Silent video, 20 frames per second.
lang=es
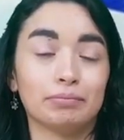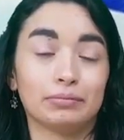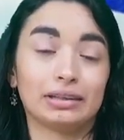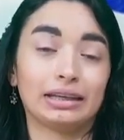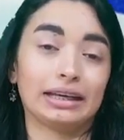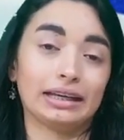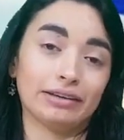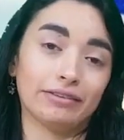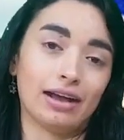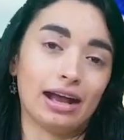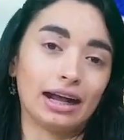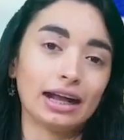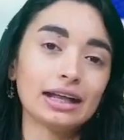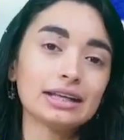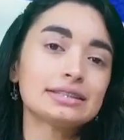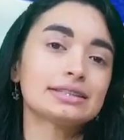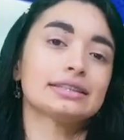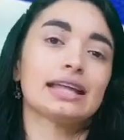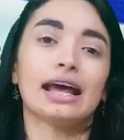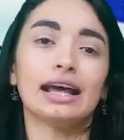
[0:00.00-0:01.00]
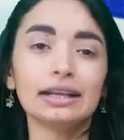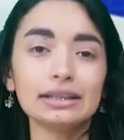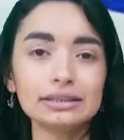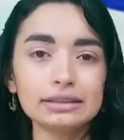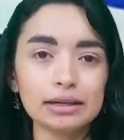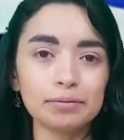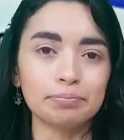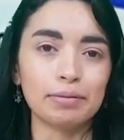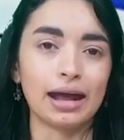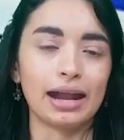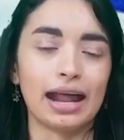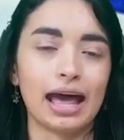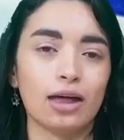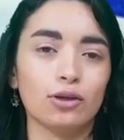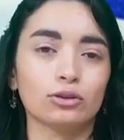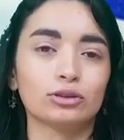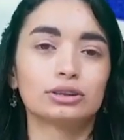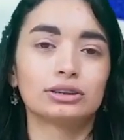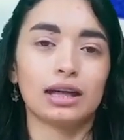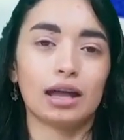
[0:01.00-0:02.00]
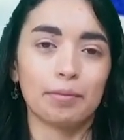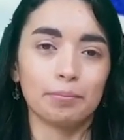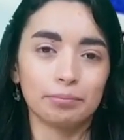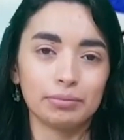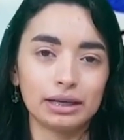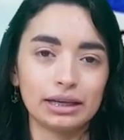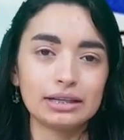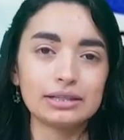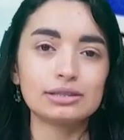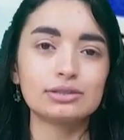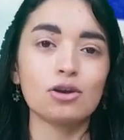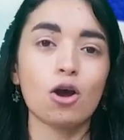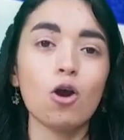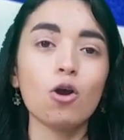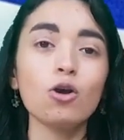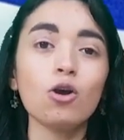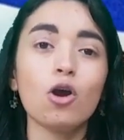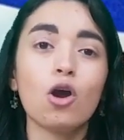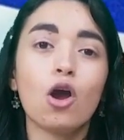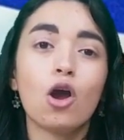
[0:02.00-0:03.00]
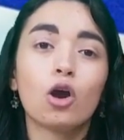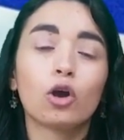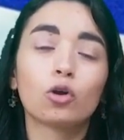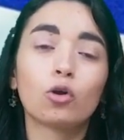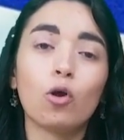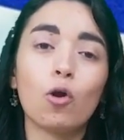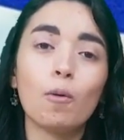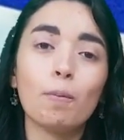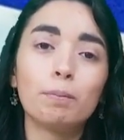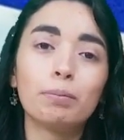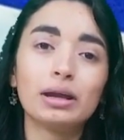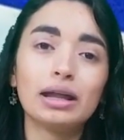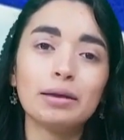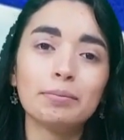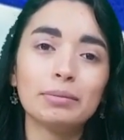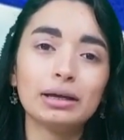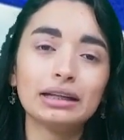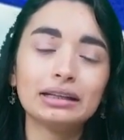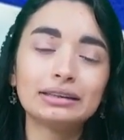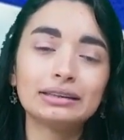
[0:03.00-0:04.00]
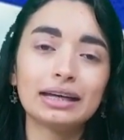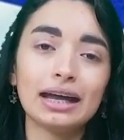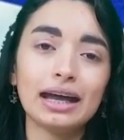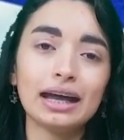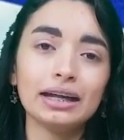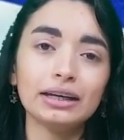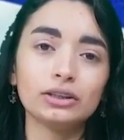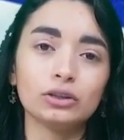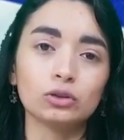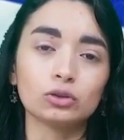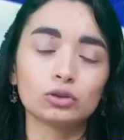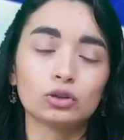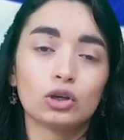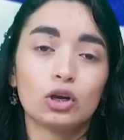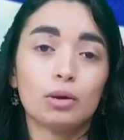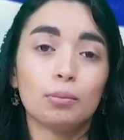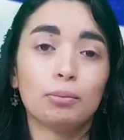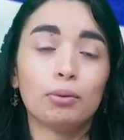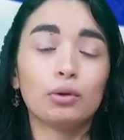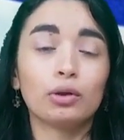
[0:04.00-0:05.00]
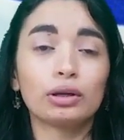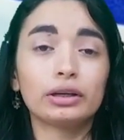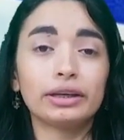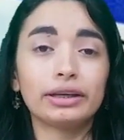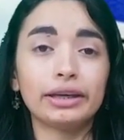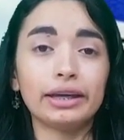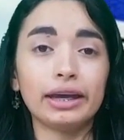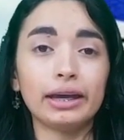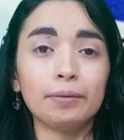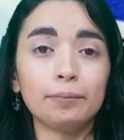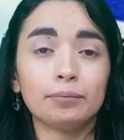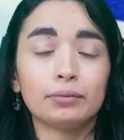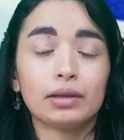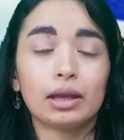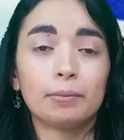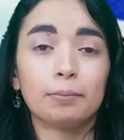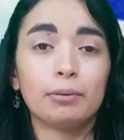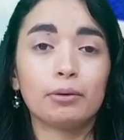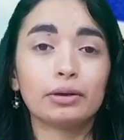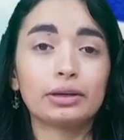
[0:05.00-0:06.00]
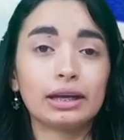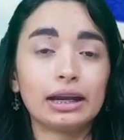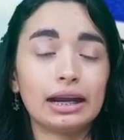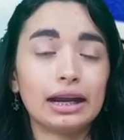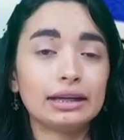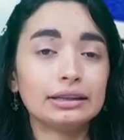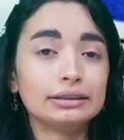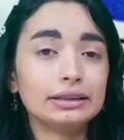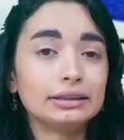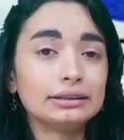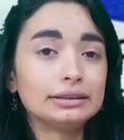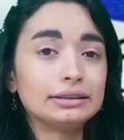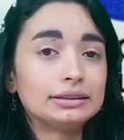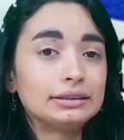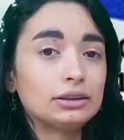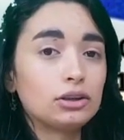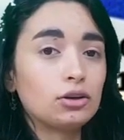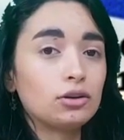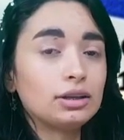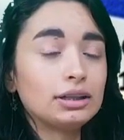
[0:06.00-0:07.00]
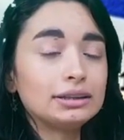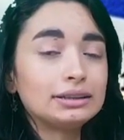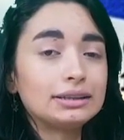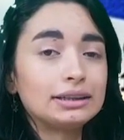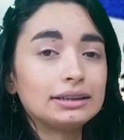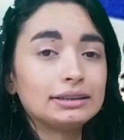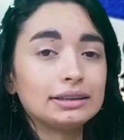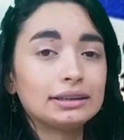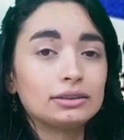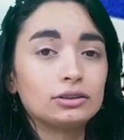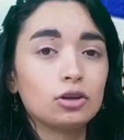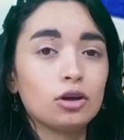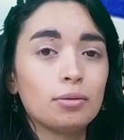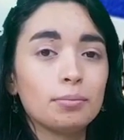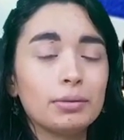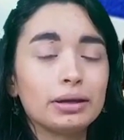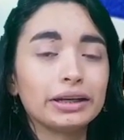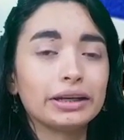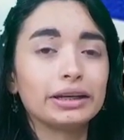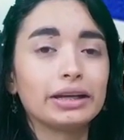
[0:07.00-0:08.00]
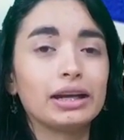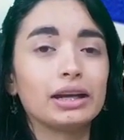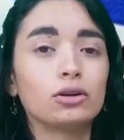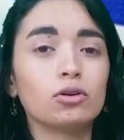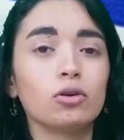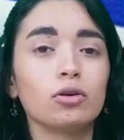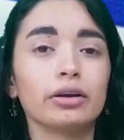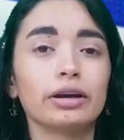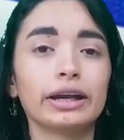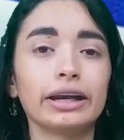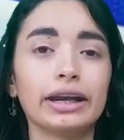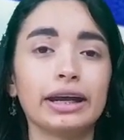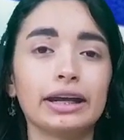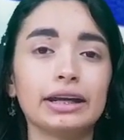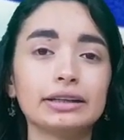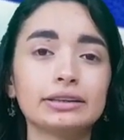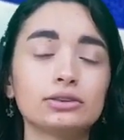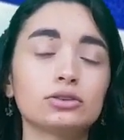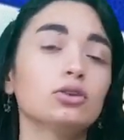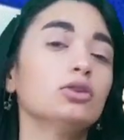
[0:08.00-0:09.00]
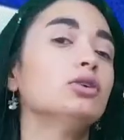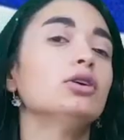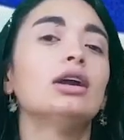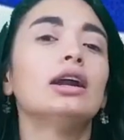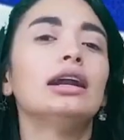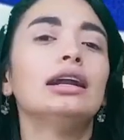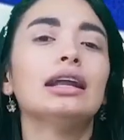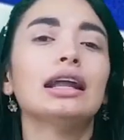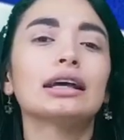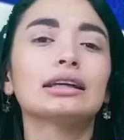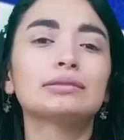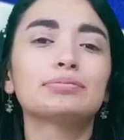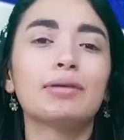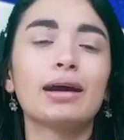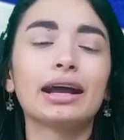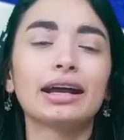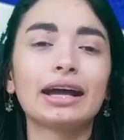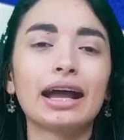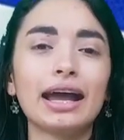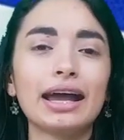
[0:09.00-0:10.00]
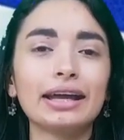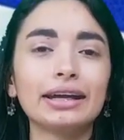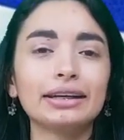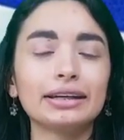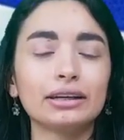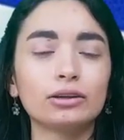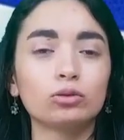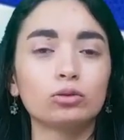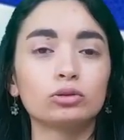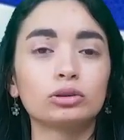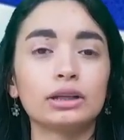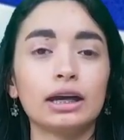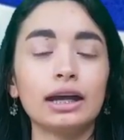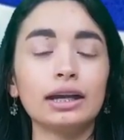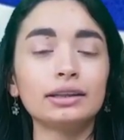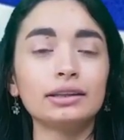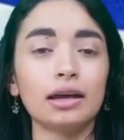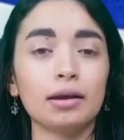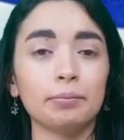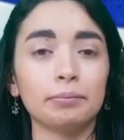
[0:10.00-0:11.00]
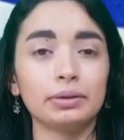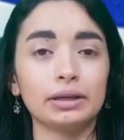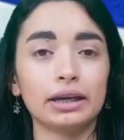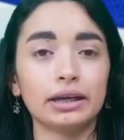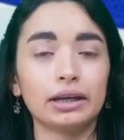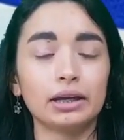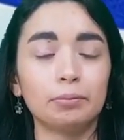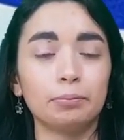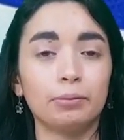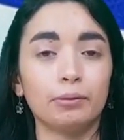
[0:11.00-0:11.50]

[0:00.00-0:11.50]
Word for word: que van a estar separados. También son complementarios. ¿Por qué? Porque las decisiones que se toman en el Congreso las van a ejecutar también el